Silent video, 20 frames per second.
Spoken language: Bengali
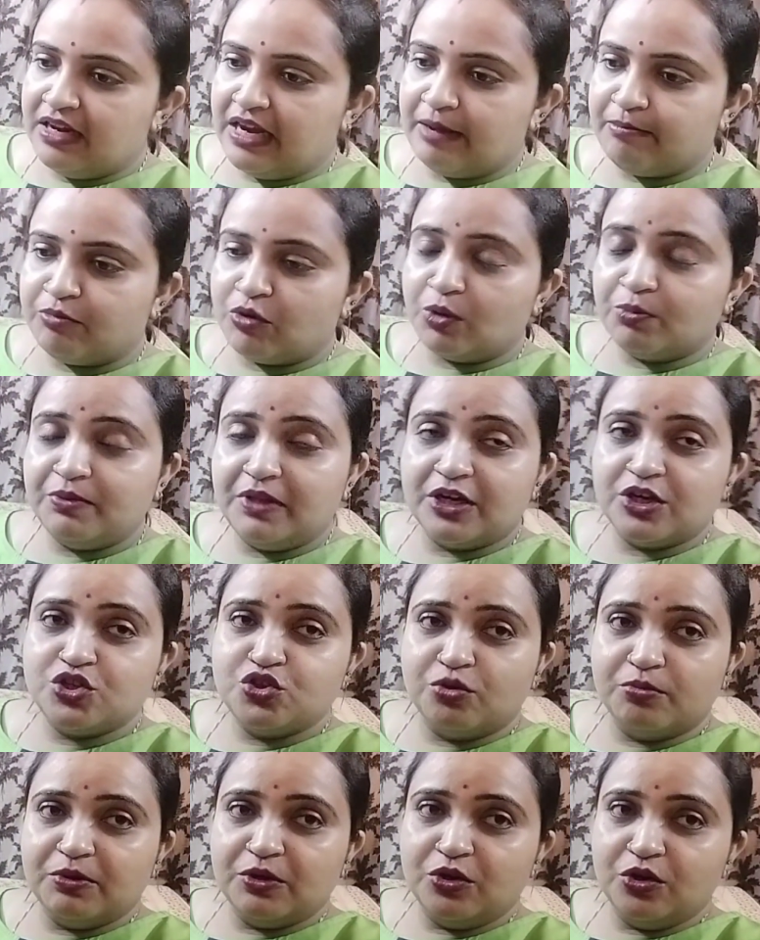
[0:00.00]
ল্যাপটপ থেকে
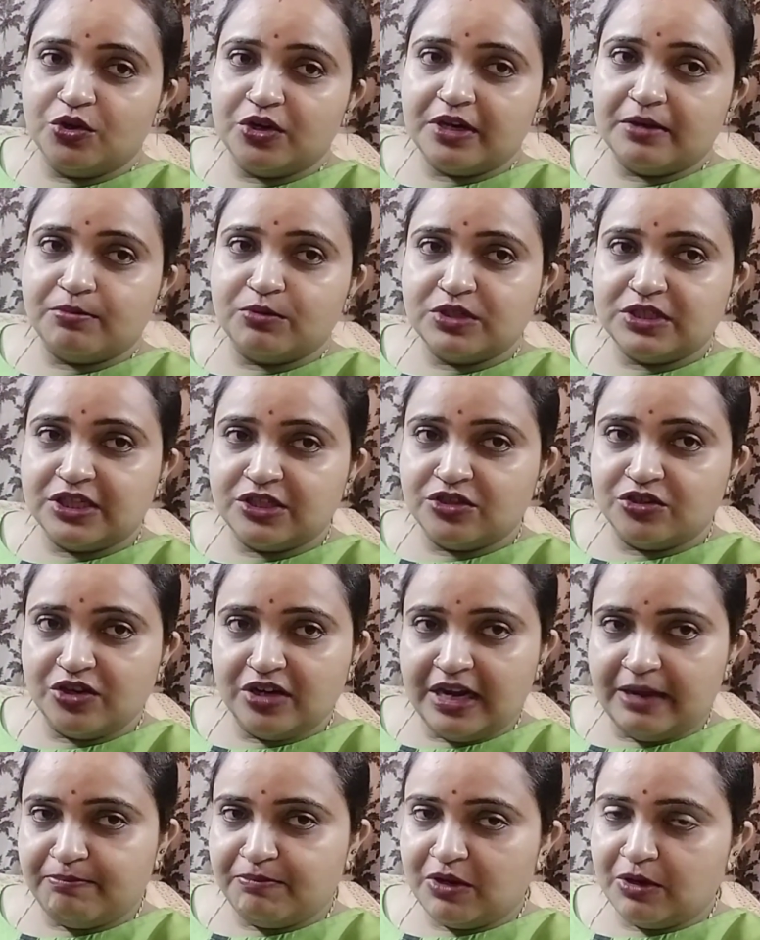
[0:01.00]
ছবিগুলো নেব সেই
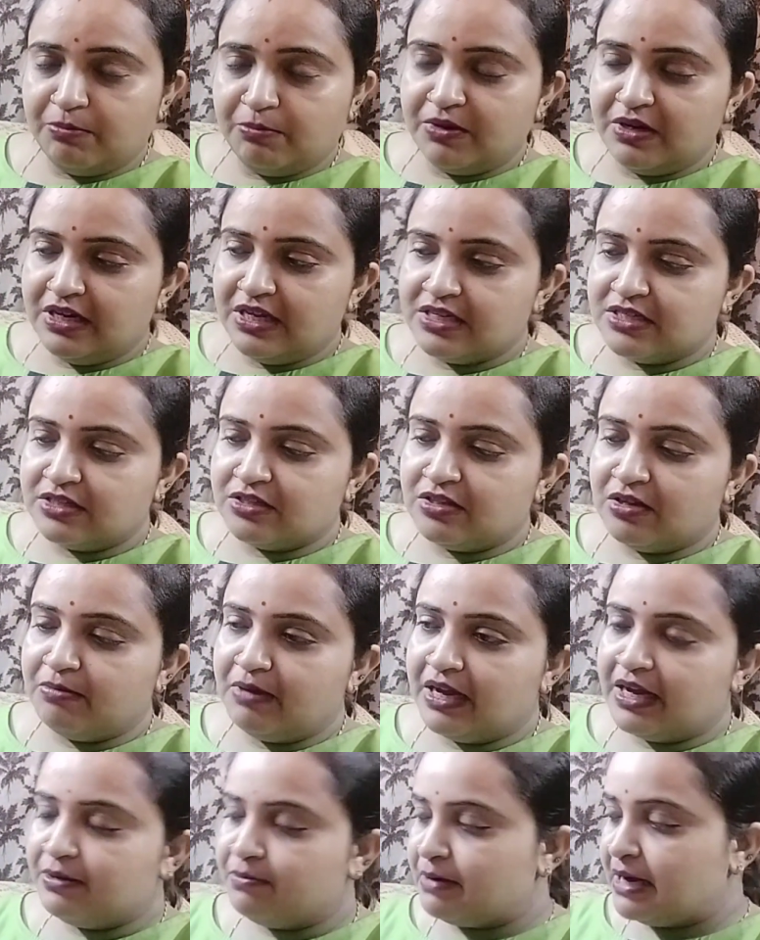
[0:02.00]
জন্য ল্যাপটপটা নিয়ে যেতে
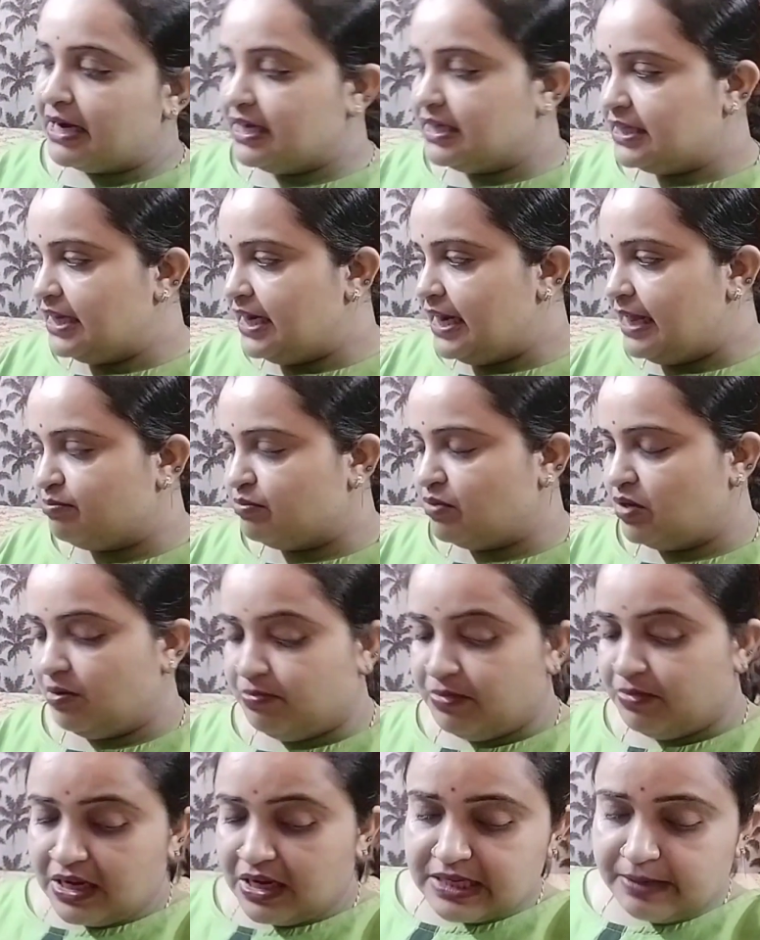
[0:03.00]
হবে আগে বাড়িতে
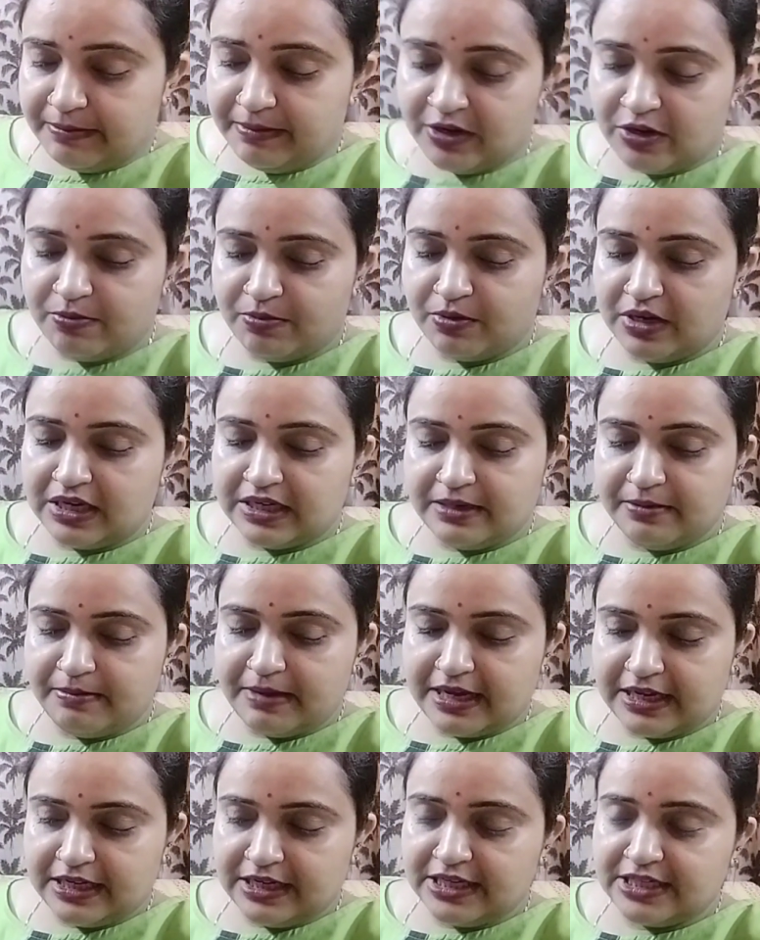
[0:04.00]
ল্যাপটপটা জামা কাপড়ের একটা
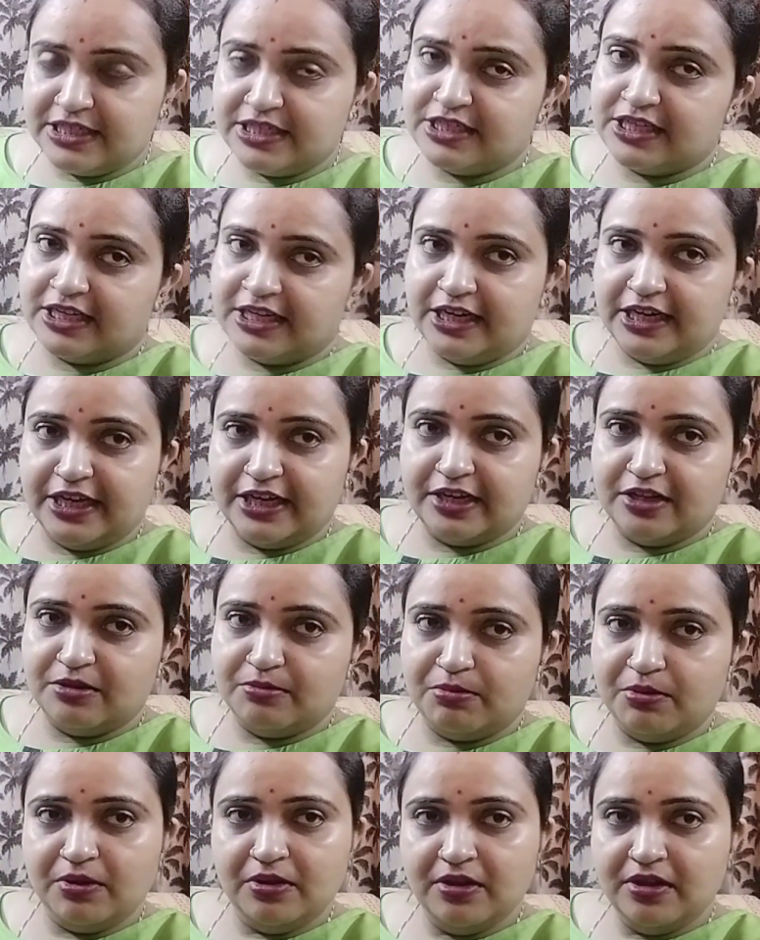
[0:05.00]
ব্যাগ নিয়েছি সেটা রেখে
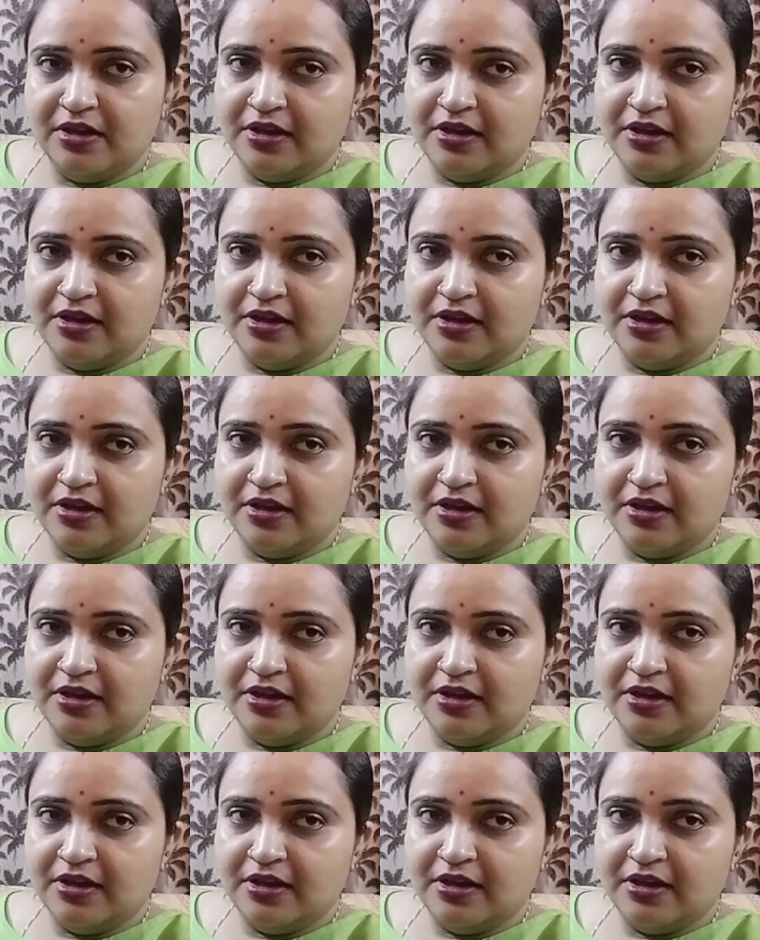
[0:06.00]
দেবো